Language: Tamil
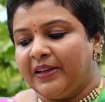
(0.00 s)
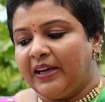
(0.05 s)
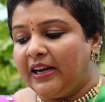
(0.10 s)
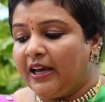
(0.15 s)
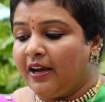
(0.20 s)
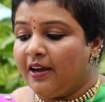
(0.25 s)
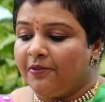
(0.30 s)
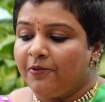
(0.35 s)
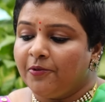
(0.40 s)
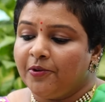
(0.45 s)

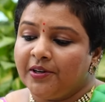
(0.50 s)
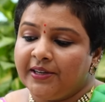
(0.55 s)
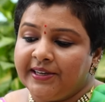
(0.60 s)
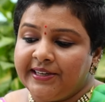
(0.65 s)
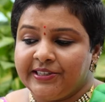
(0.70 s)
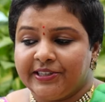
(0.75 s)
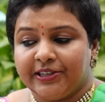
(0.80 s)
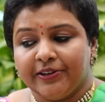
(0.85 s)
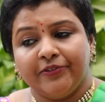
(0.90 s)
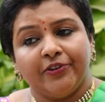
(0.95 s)
நான் ஒரு
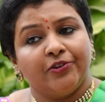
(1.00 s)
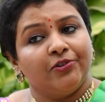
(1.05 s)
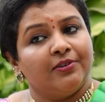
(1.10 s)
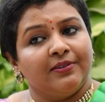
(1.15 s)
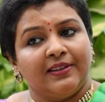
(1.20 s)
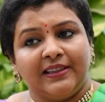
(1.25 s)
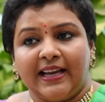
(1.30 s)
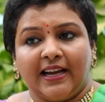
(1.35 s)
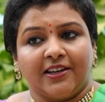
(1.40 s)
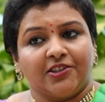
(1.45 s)

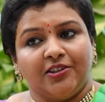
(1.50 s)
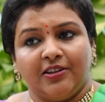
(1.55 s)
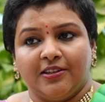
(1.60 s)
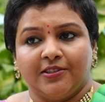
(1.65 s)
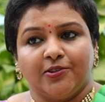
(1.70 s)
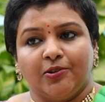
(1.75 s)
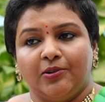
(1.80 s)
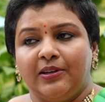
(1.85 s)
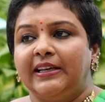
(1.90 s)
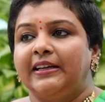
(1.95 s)
இன்டர்வியூவில் வந்து
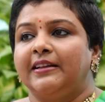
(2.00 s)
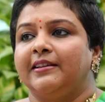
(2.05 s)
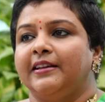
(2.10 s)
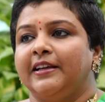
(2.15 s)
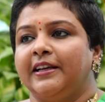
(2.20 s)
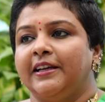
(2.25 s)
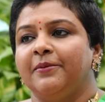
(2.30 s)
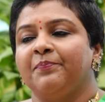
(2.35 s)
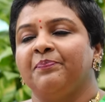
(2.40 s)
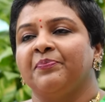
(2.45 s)
ஆக்சுவலாக
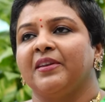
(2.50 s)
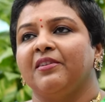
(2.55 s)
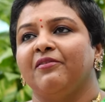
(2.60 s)
சொல்லியிருந்தேன்